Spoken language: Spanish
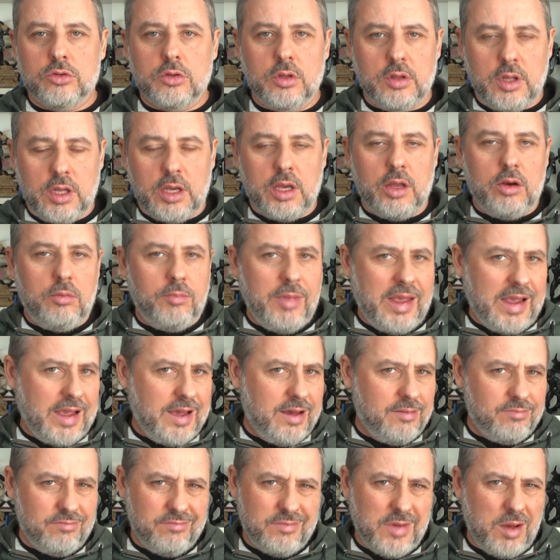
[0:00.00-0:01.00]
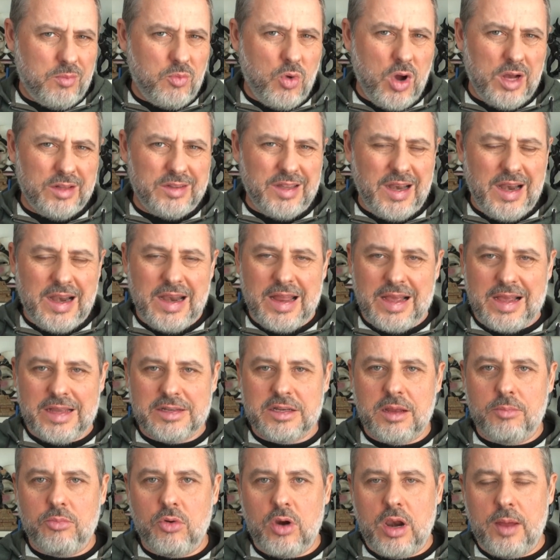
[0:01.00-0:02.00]
Y dijeron, venga, vamos a tirar la
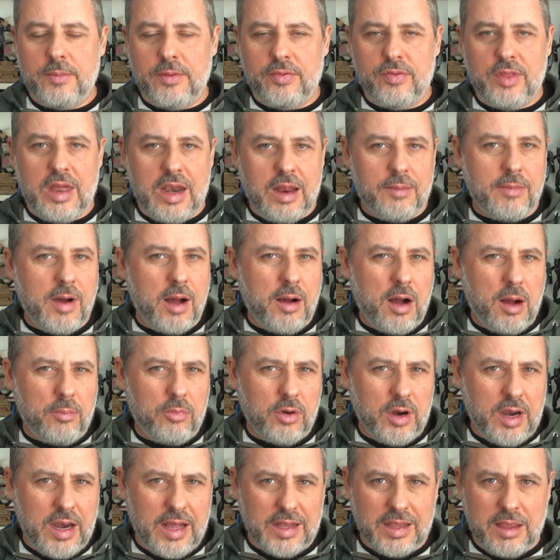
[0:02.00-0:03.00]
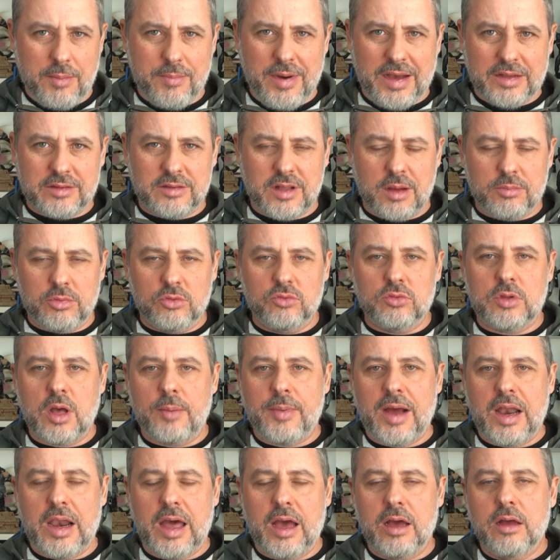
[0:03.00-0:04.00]
casa por la ventana, vamos a poner aquí pasta, punta,
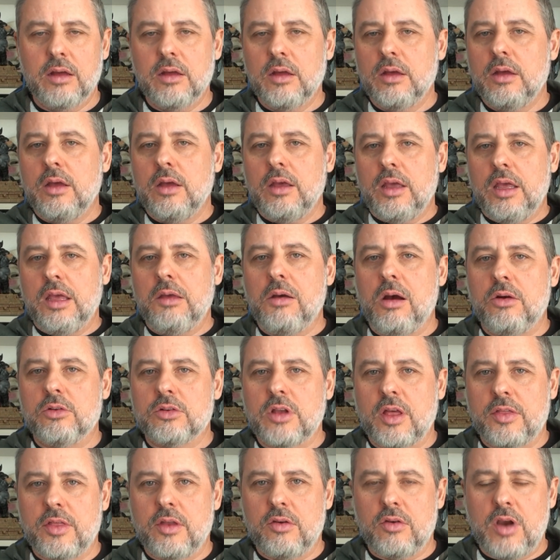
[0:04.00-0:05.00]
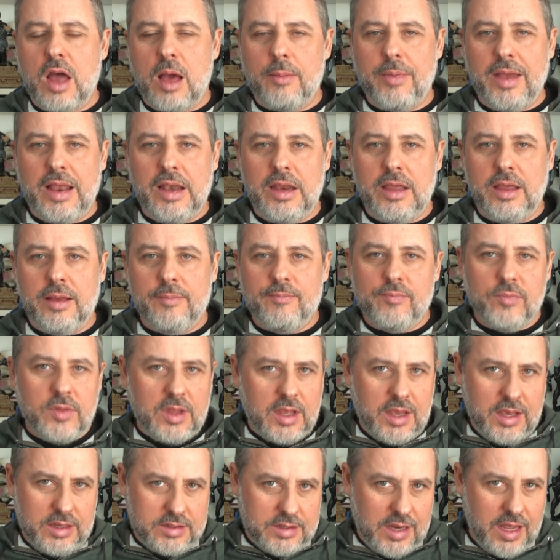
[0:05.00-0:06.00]
pala, y vamos a hacer una peli
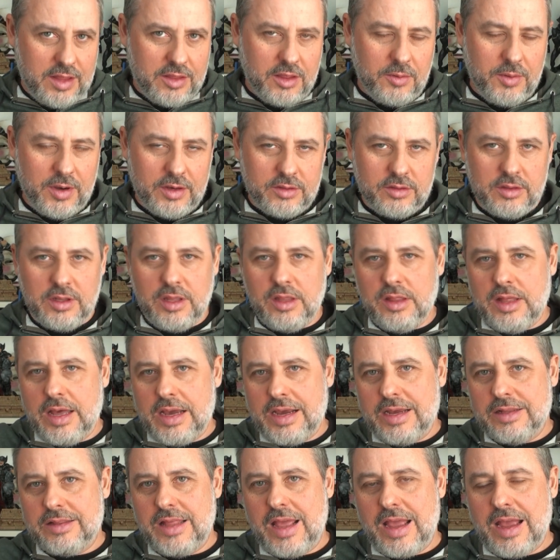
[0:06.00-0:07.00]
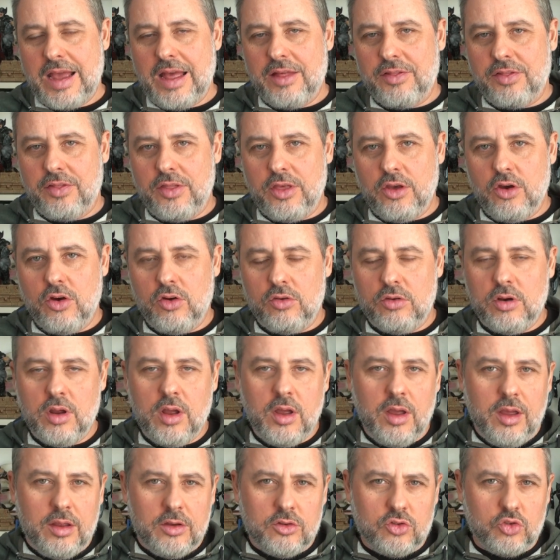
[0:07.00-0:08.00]
que sea divertida, que tenga acción,
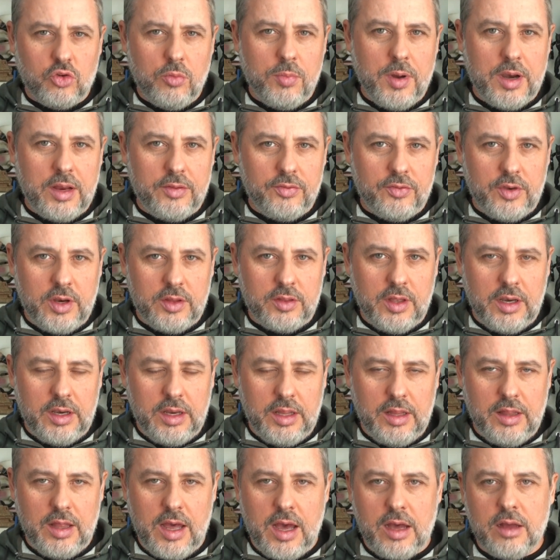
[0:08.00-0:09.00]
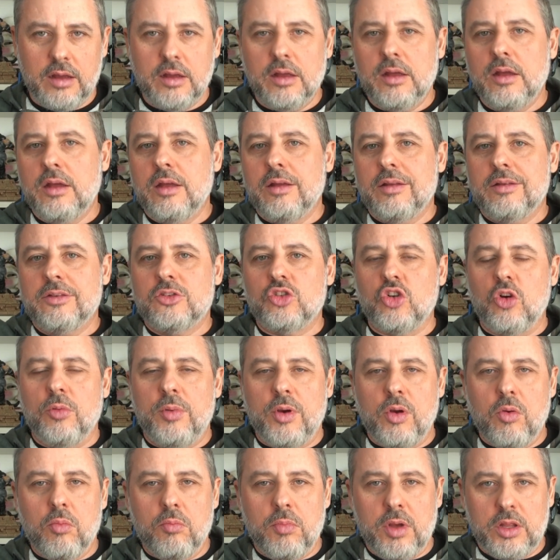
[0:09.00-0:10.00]
súper entretenida,
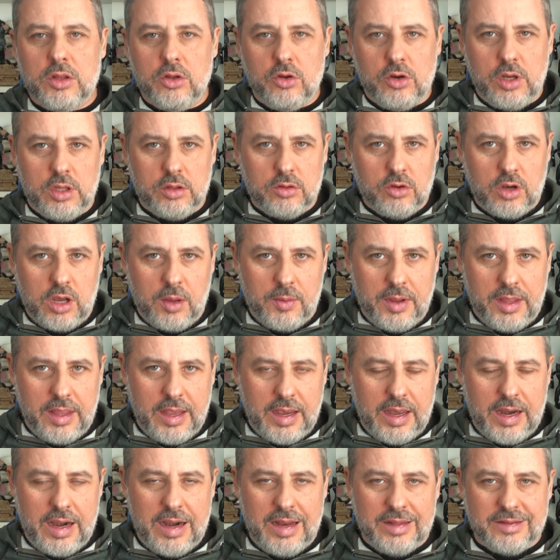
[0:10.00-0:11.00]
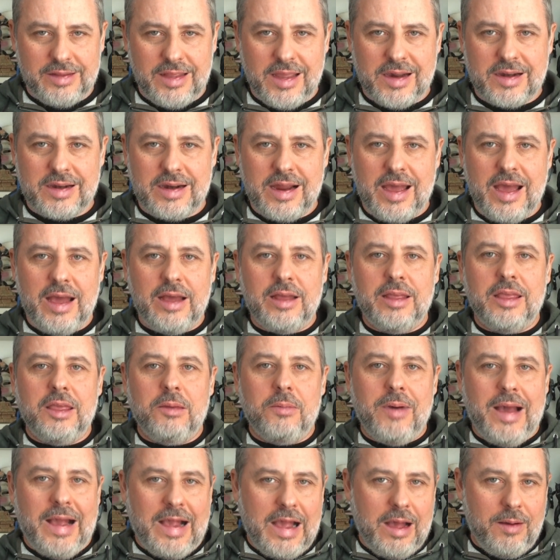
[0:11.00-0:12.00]
sobre un meteorito que va a llegar a la Tierra y
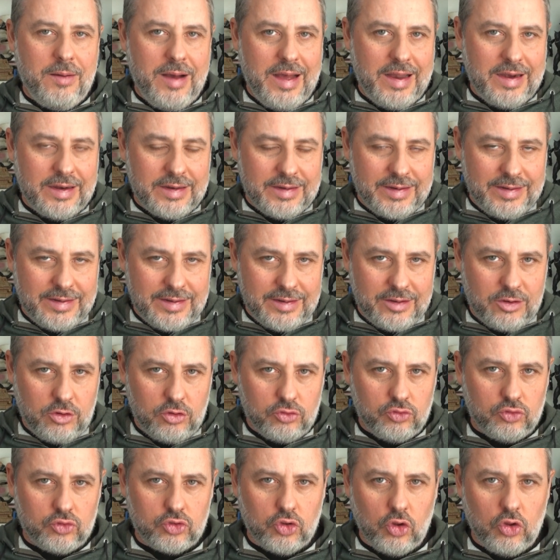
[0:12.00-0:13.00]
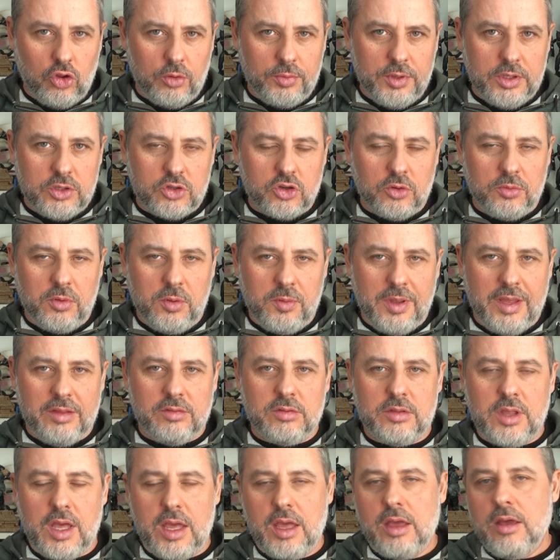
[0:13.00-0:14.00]
va a acabar con todo bicho
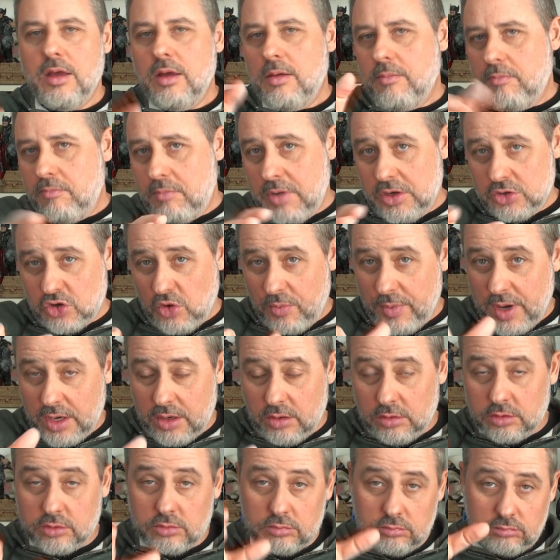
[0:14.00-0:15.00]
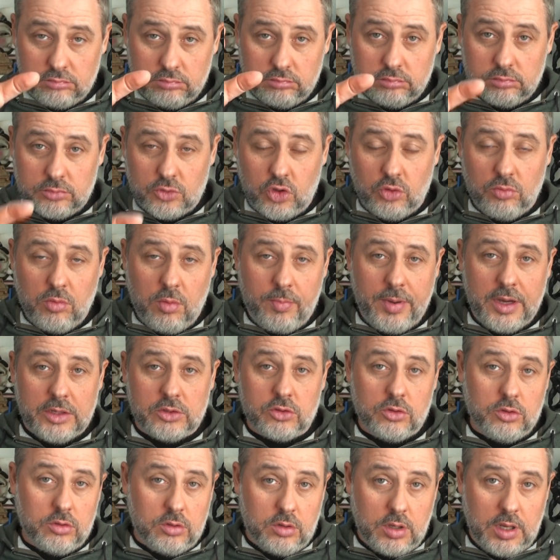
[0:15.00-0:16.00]
viviente, más o menos como
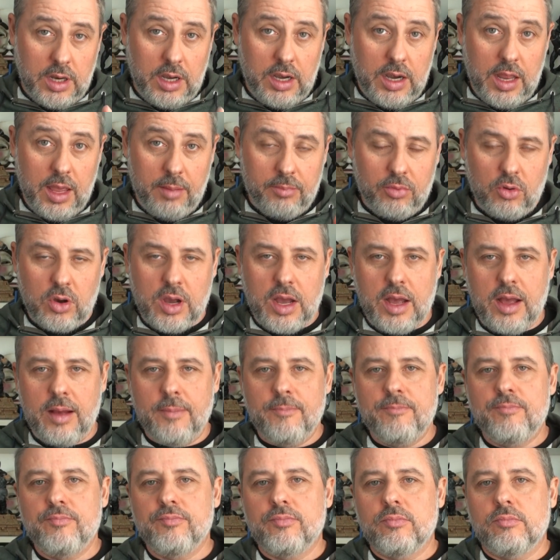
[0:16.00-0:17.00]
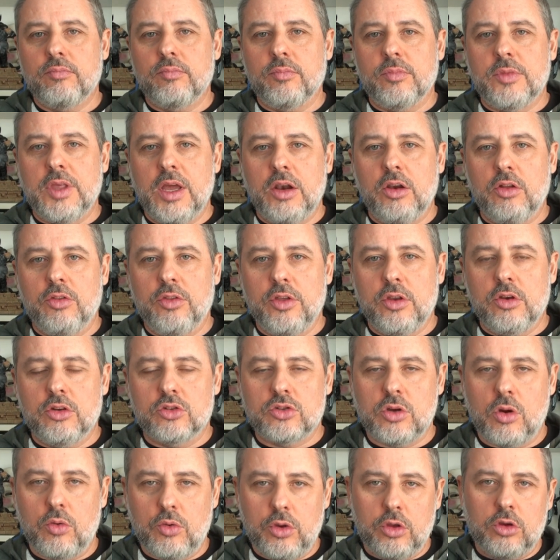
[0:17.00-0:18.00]
pasó en la época de los
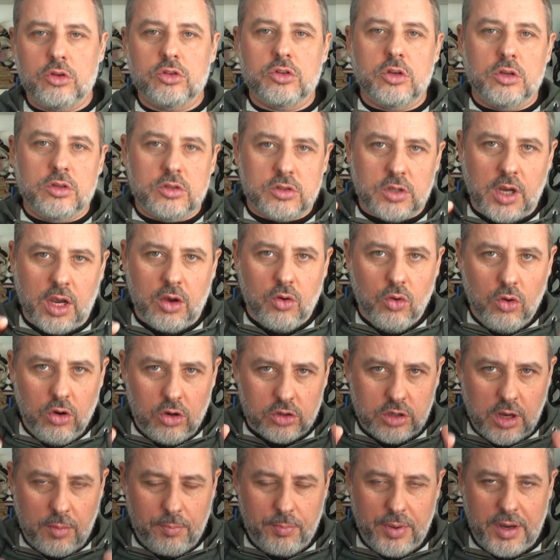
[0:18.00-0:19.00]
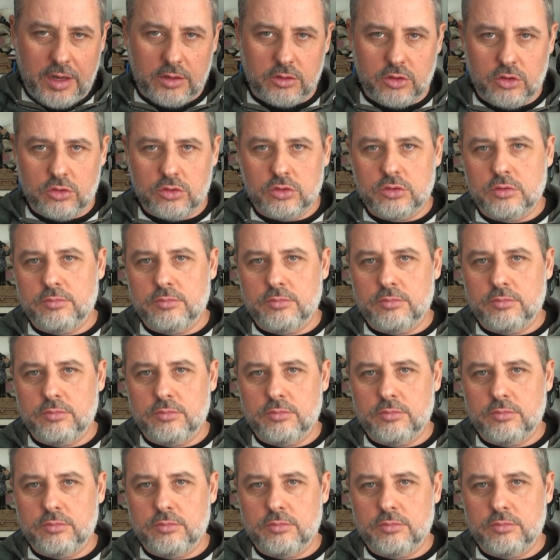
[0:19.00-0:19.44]
dinosaurios, según los expertos.